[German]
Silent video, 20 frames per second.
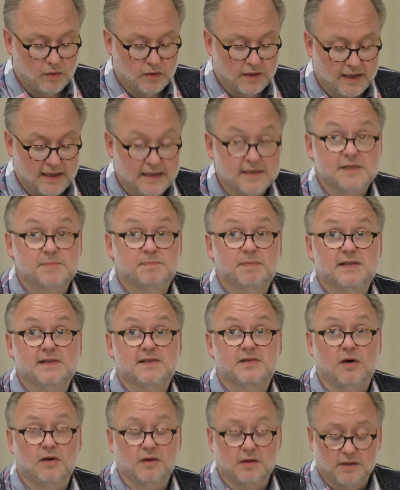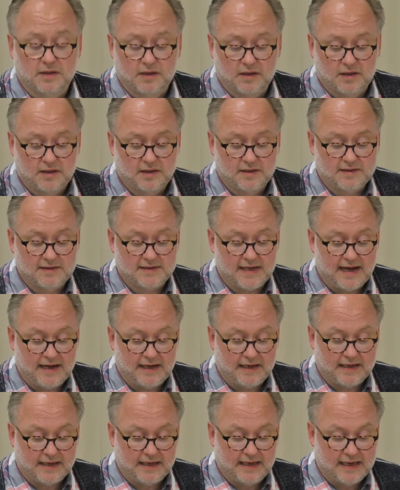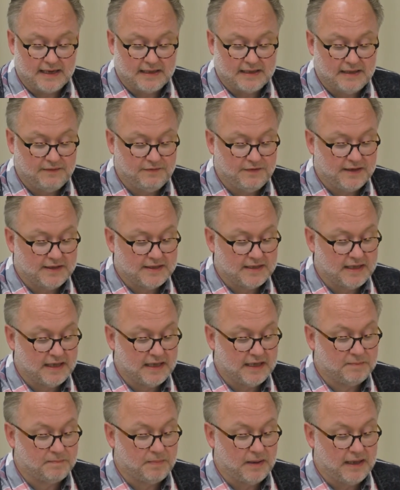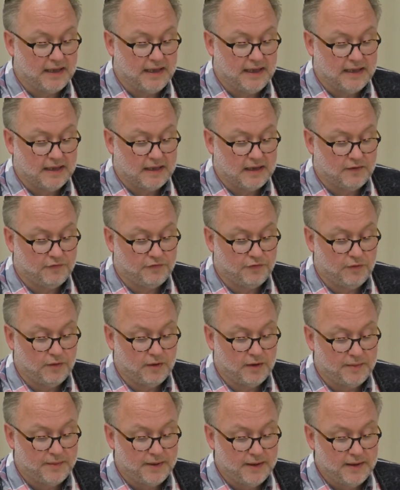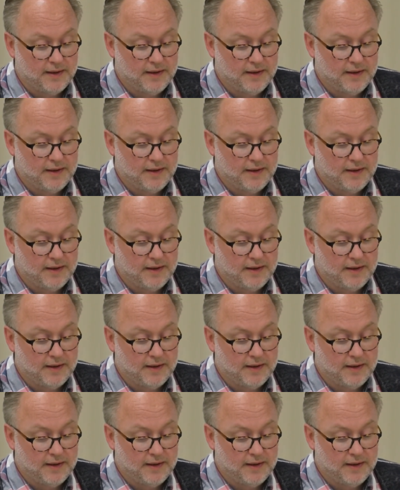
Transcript: und insbesondere seine Kreativität Belege dafür,